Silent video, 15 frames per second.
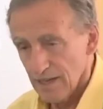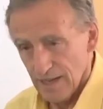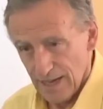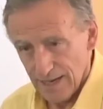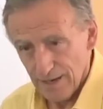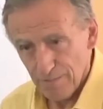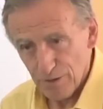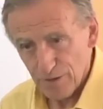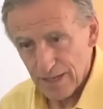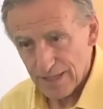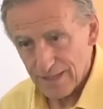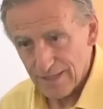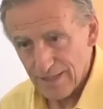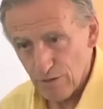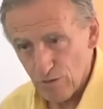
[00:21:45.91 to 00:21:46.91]
alla
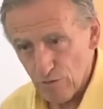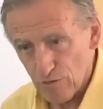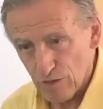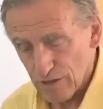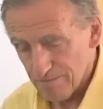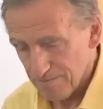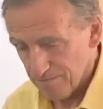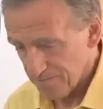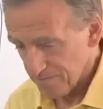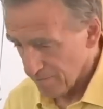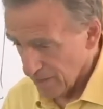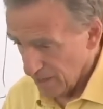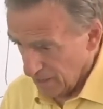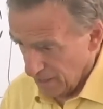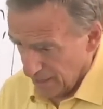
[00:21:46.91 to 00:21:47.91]
portata di tutti.
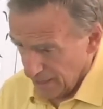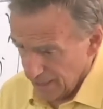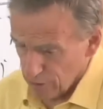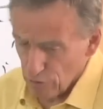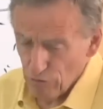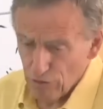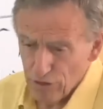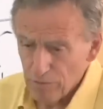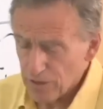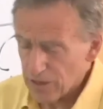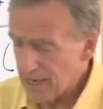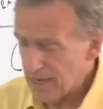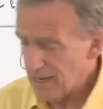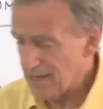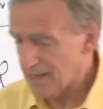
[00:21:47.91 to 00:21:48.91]
E tutti i modelli